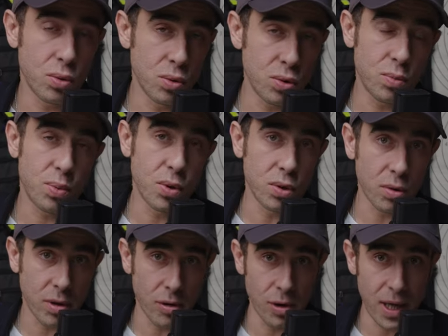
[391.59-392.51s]
üst
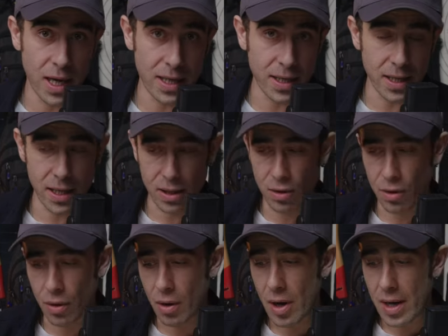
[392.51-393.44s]
protokoller
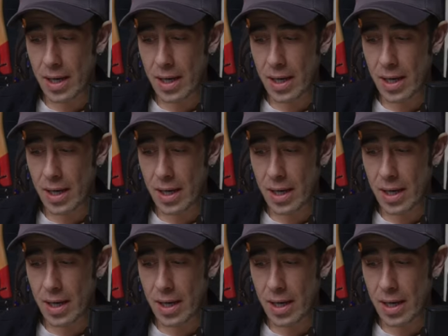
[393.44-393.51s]
gerekiyor.